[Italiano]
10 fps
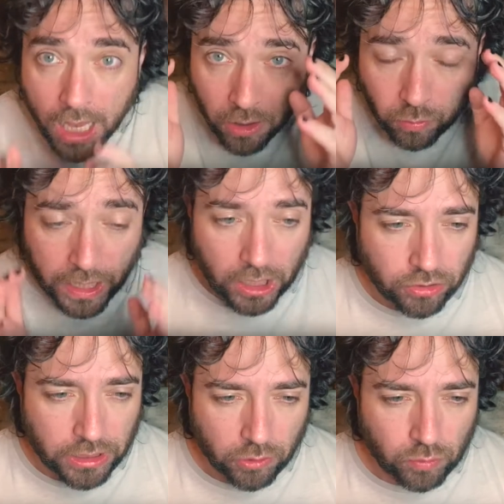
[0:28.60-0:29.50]
Qui a
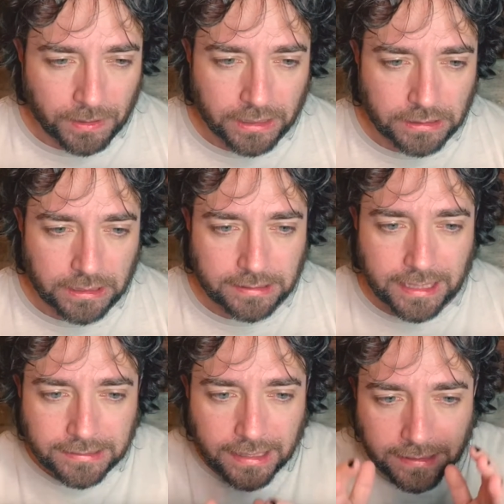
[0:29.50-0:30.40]
Lodi nel
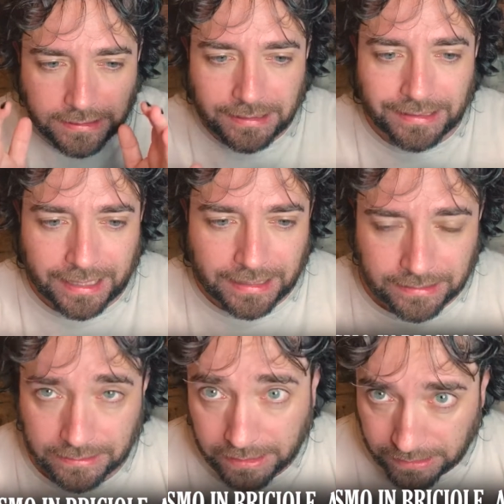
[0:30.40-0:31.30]
2017 la
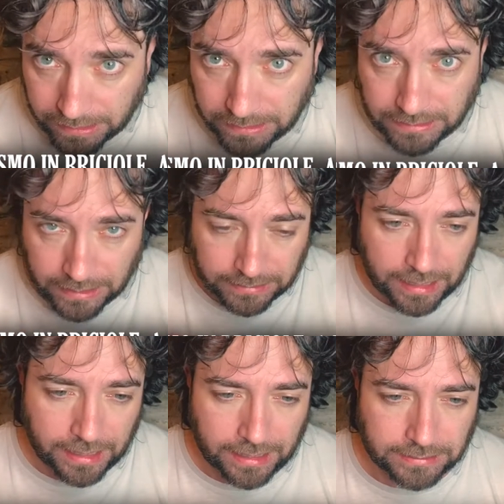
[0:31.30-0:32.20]
sindaca leghista
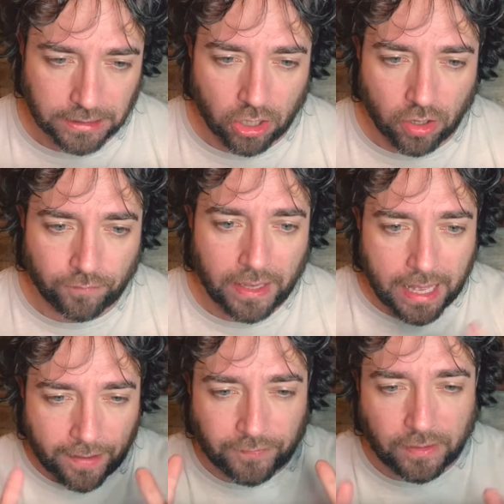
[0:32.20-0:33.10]
Sara Casanova
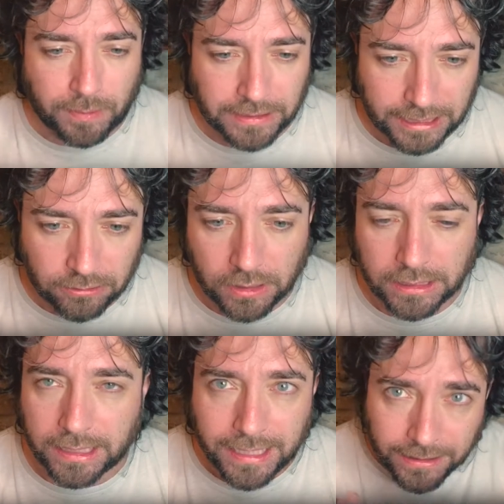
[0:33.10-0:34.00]
aveva pensato di
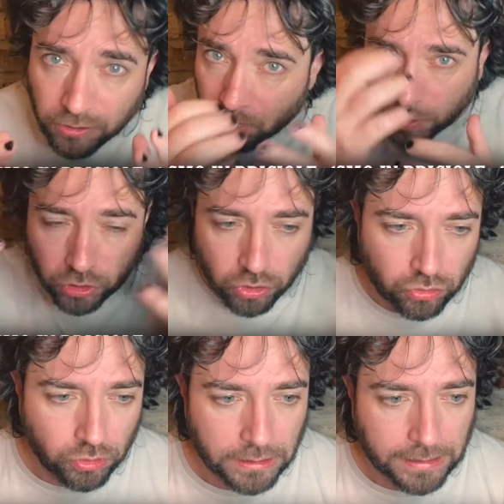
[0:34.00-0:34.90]
ritagliarsi un po' di
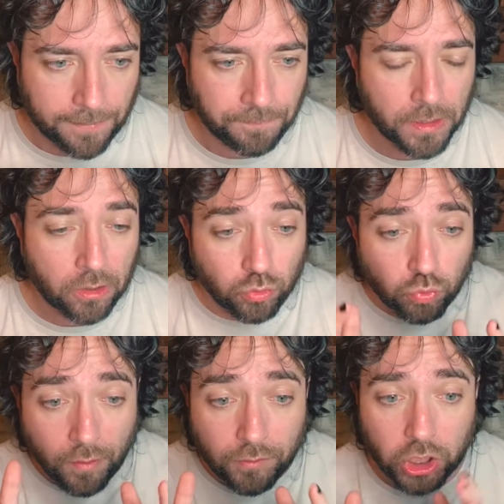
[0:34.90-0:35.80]
notorietà con un
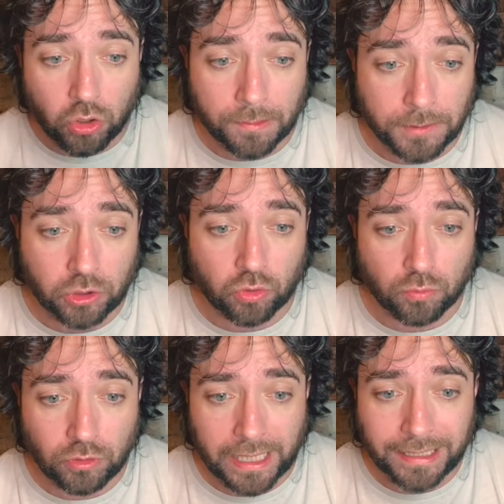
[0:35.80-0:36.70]
nuovo regolamento
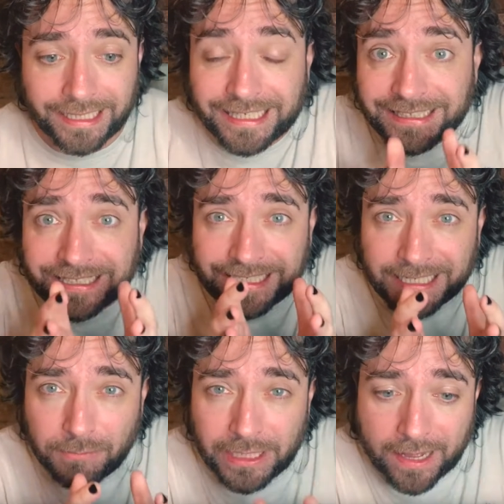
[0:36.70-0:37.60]
comunale che
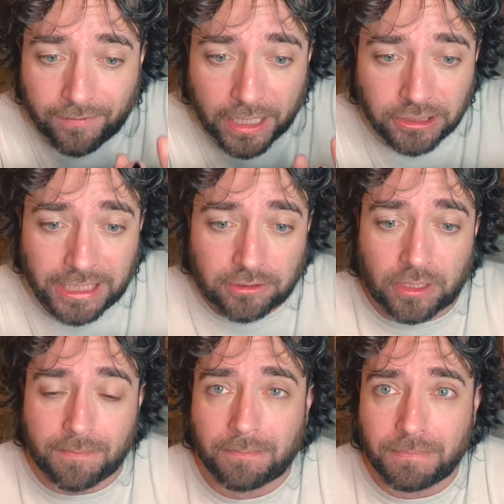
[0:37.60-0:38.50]
discriminava l'accesso
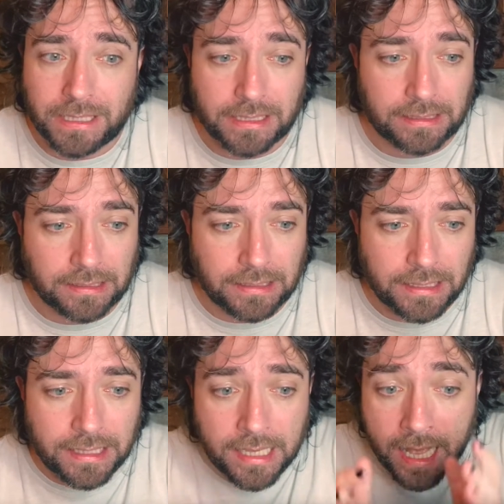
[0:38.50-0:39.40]
dei bambini
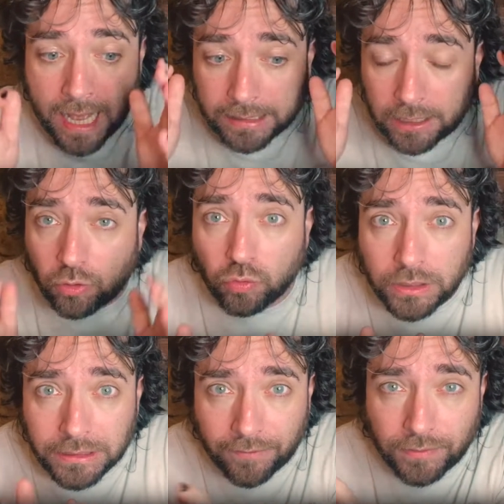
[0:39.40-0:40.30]
stranieri ad
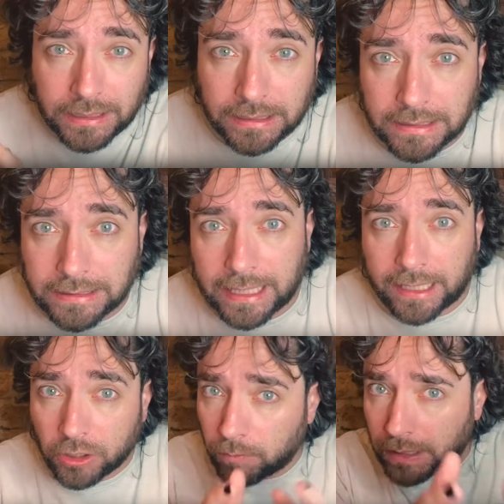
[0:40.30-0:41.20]
alcuni servizi
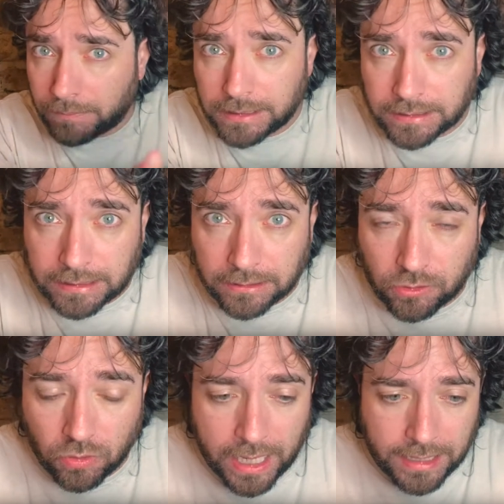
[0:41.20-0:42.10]
essenziali come la mensa
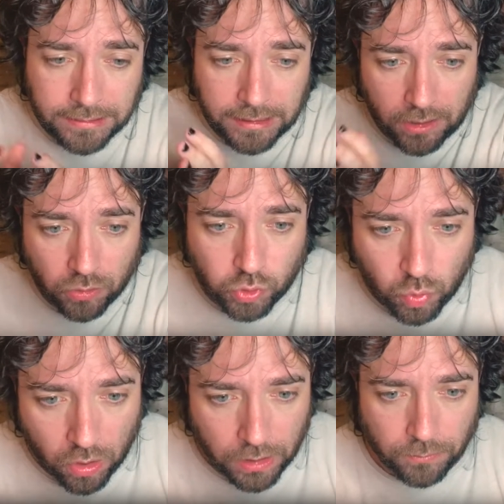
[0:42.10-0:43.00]
scolastica e lo
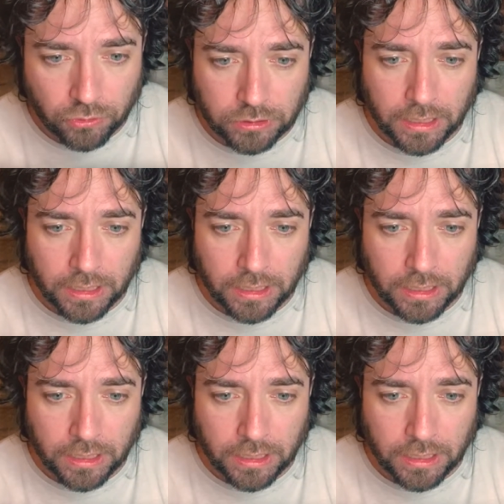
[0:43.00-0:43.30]
scuolabus.